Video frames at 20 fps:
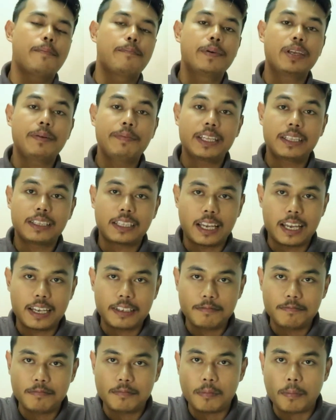Bir bintang
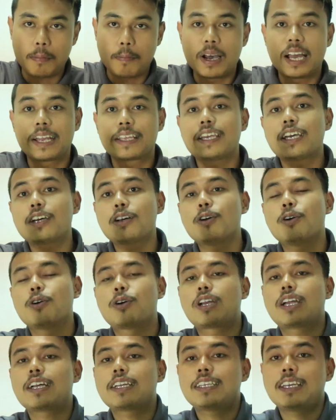banyak
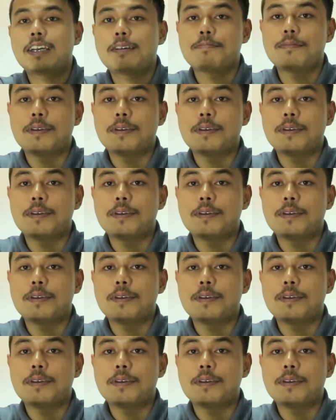orang yang